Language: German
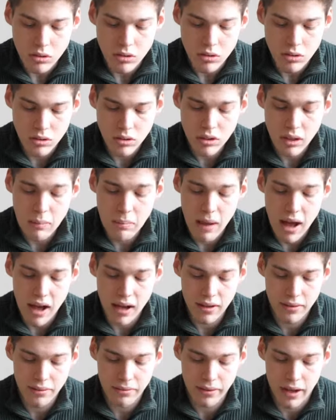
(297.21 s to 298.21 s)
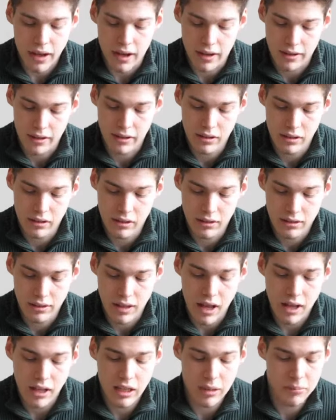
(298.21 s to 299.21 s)
Sonderbare Frage.
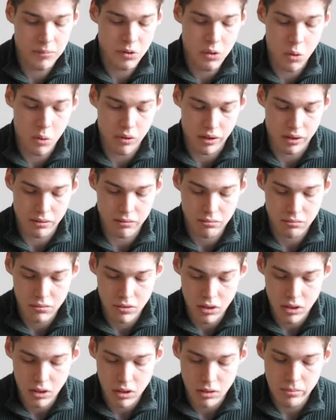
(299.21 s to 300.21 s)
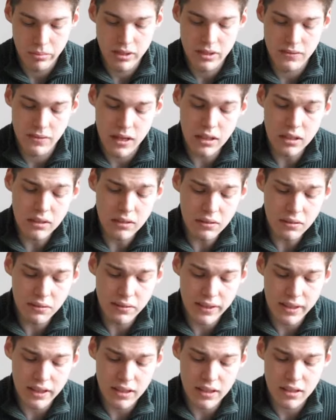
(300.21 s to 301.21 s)
Nach ihrem Tode. Und bis
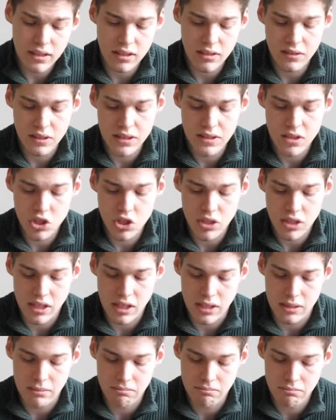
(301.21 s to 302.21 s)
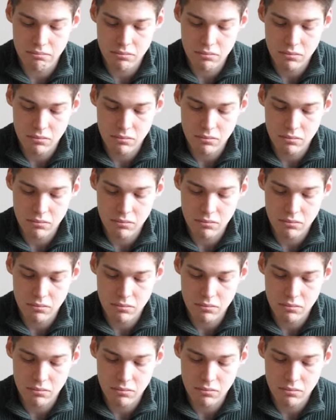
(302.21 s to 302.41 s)
wann wird, wird sie sterben?